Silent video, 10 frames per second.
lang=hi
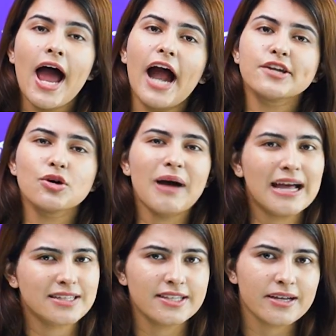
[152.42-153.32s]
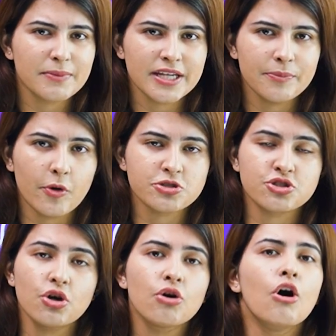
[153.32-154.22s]
एंड तुम आधे तक भी नहीं
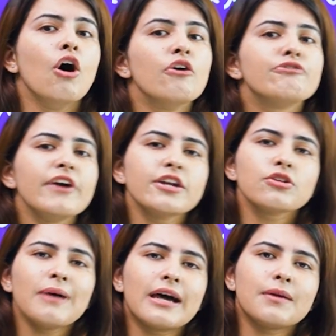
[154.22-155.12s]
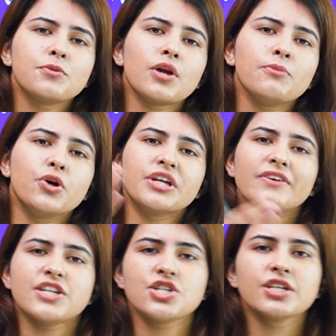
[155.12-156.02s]
पहुंचते हो फिर तुम्हारा पूरा
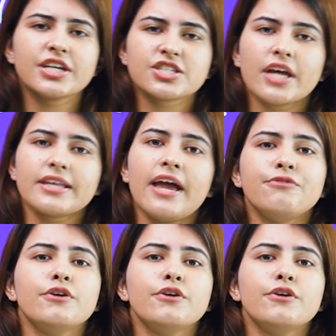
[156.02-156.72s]
मोटिवेशन गिर जाता है